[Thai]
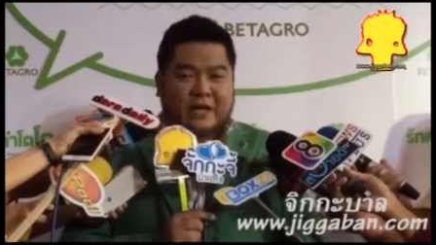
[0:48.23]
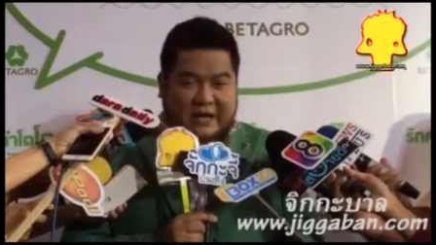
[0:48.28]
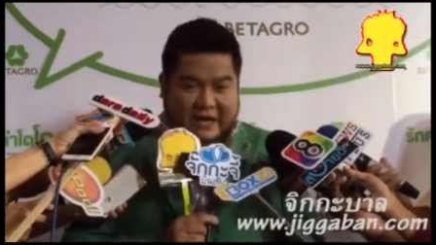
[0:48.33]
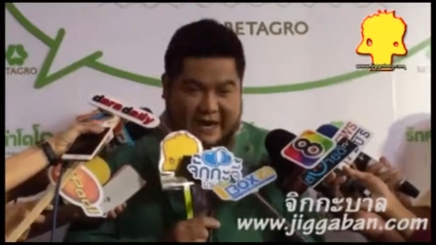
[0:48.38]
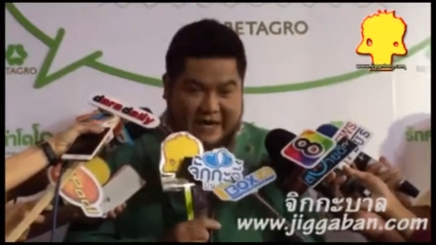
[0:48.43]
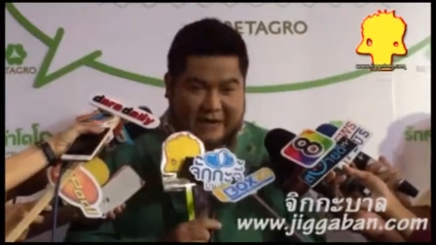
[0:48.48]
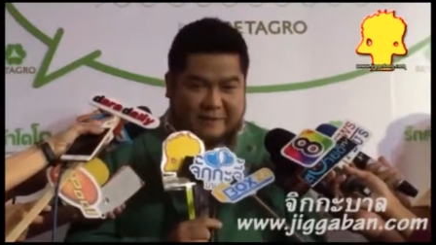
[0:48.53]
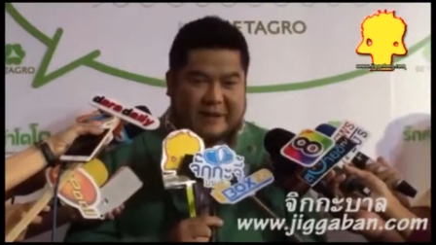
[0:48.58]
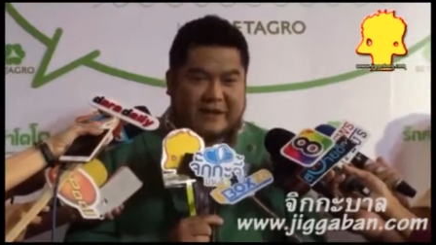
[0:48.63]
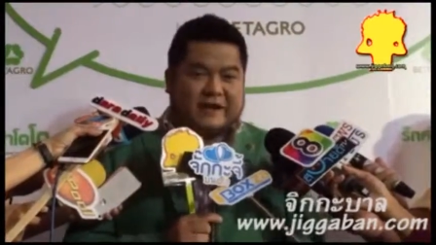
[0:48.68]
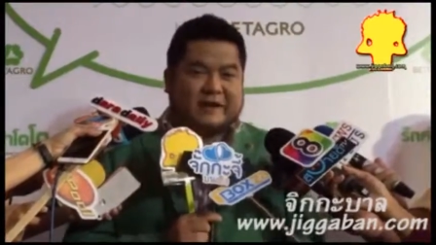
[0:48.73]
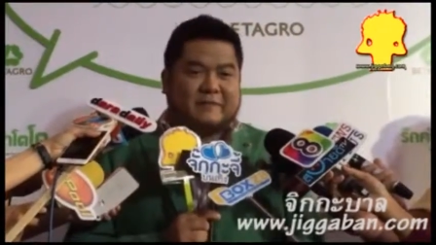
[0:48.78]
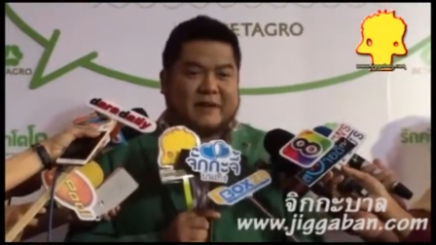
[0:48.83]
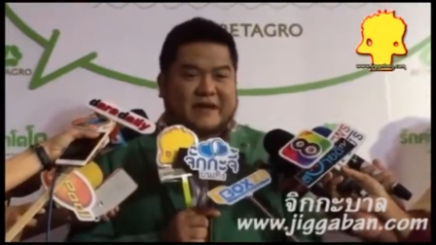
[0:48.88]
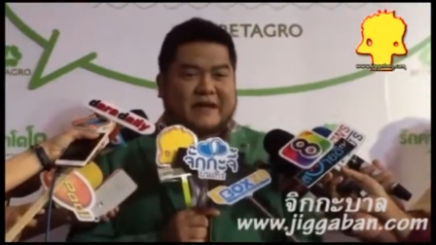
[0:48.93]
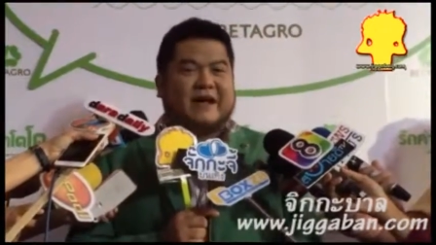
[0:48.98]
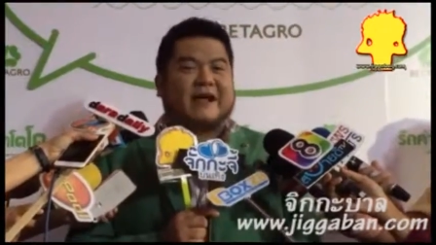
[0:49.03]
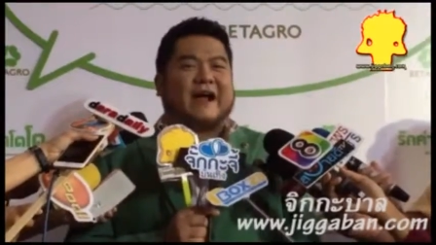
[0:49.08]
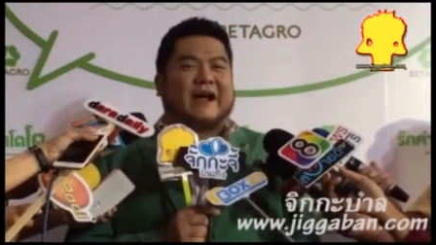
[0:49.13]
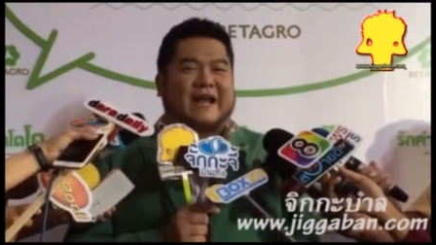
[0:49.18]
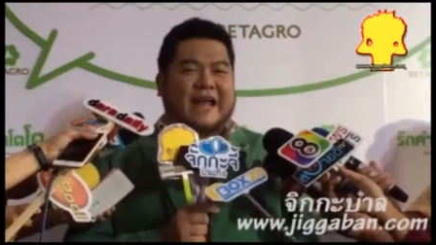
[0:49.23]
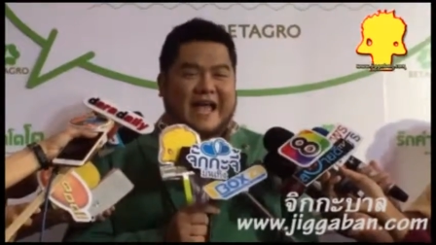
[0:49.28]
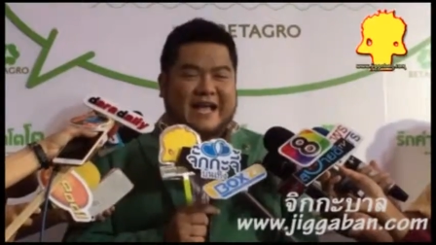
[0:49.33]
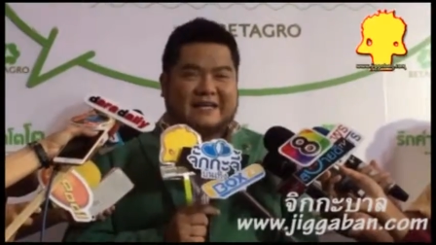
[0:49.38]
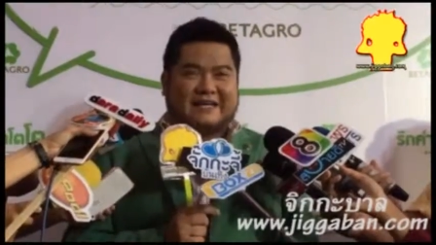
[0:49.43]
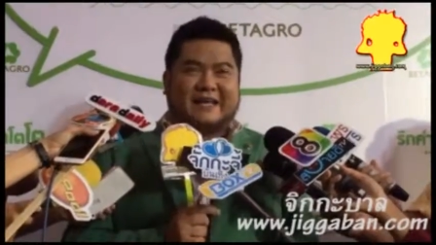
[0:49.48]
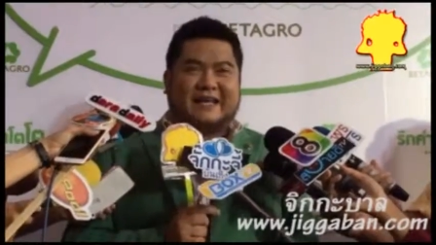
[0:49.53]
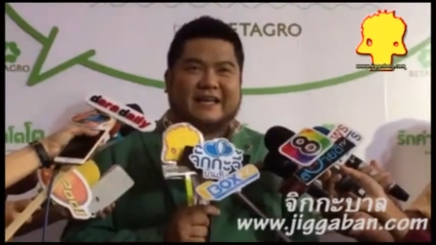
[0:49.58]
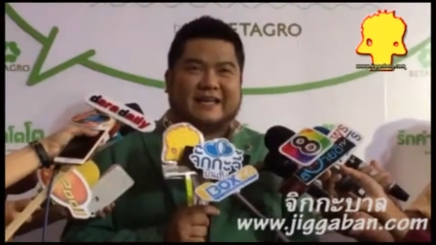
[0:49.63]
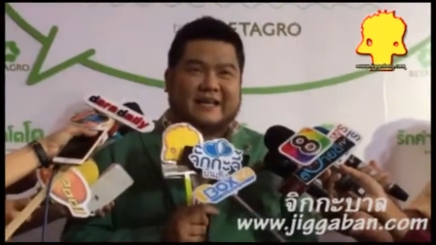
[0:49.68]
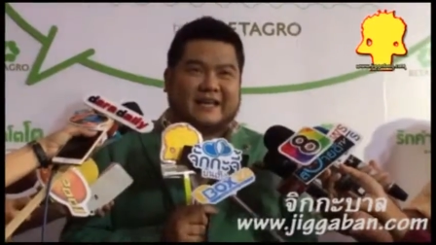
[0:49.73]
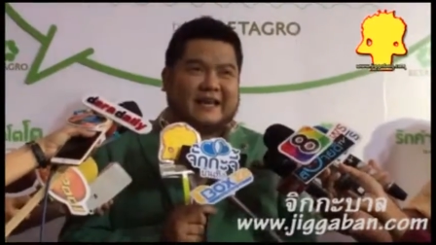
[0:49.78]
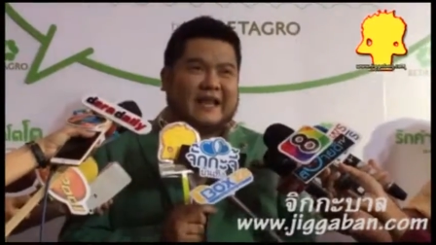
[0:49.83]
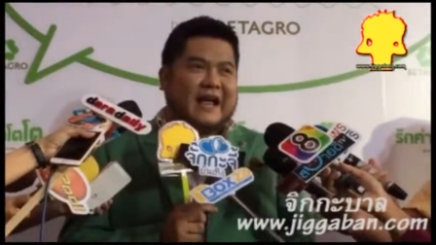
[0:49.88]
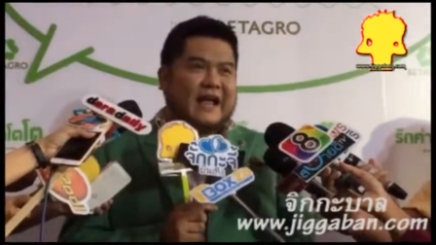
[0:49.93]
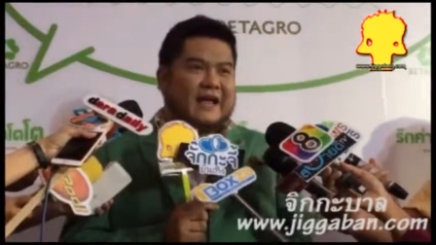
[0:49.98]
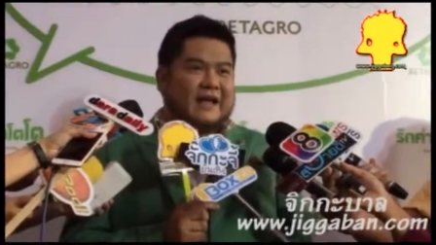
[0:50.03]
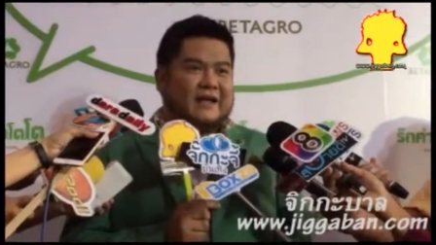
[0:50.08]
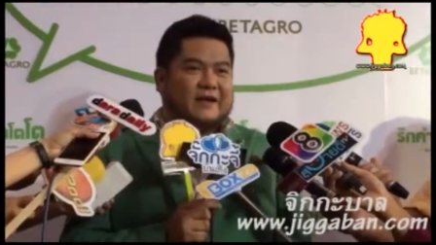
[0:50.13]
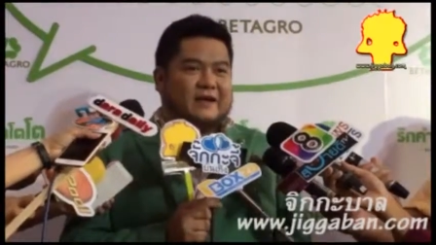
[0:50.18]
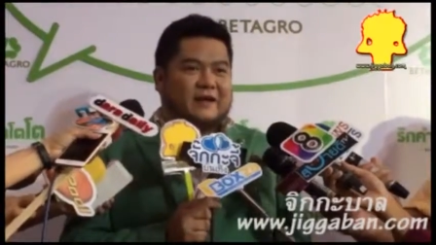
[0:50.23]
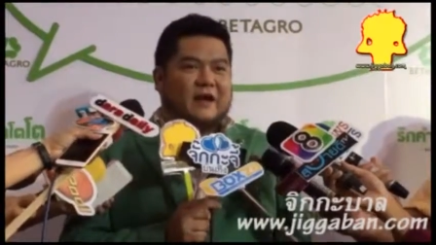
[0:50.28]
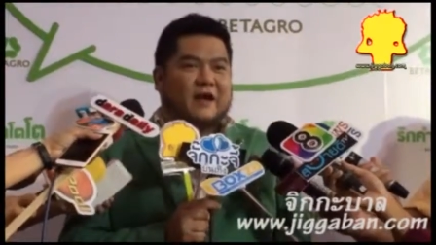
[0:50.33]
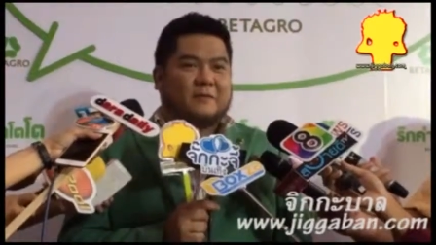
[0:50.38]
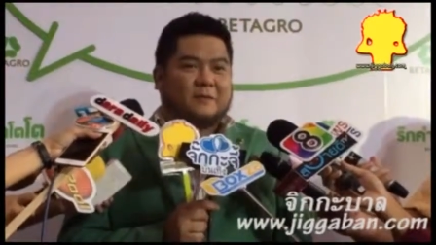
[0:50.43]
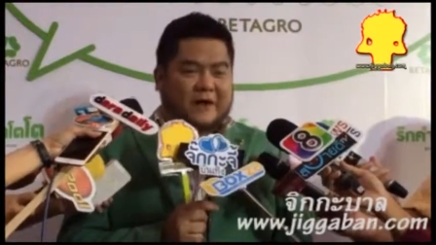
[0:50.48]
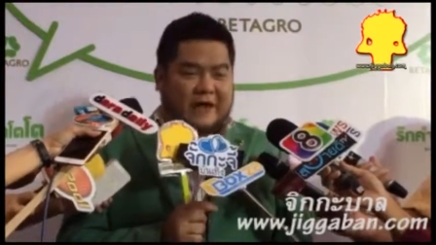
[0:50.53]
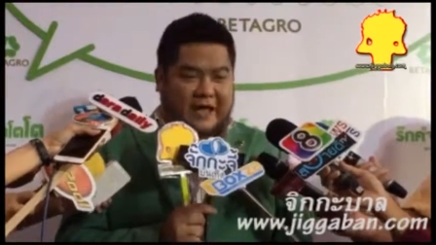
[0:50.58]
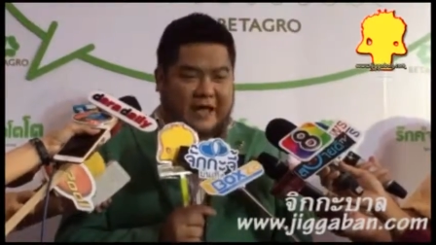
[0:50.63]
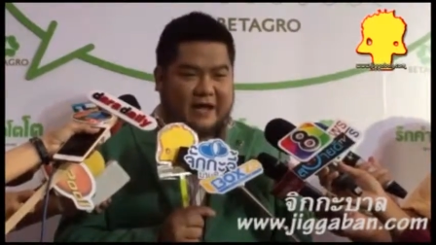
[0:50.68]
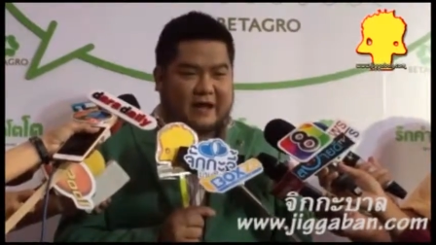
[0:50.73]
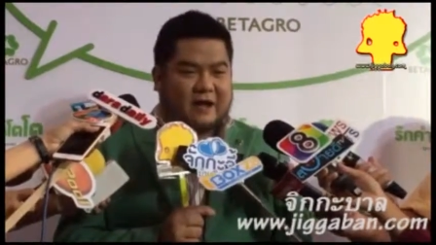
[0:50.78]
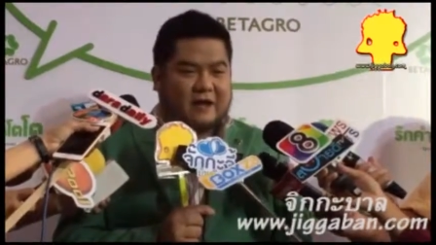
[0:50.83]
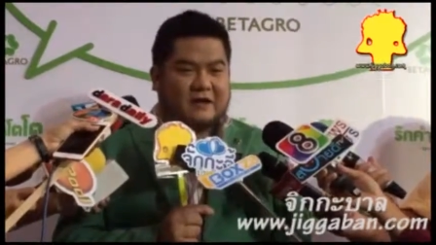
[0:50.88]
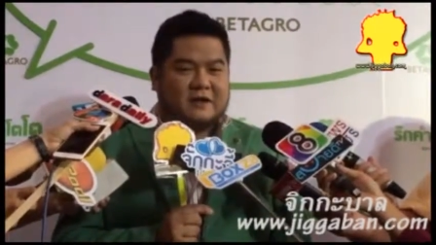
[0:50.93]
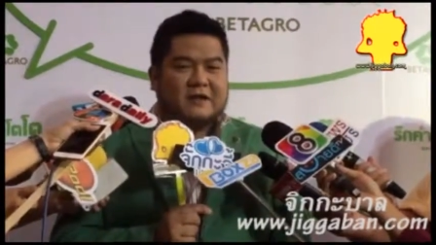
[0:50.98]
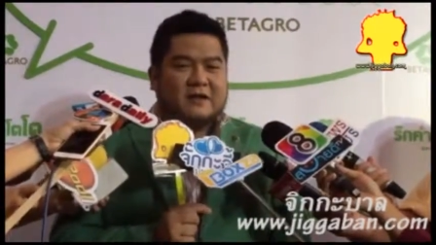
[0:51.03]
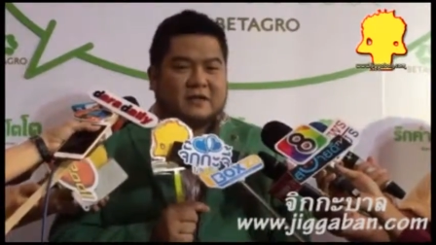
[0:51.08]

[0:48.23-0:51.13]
ครั้งนี้เป็นเป็นครั้งแรกที่ที่ได้ร้องเพลงก็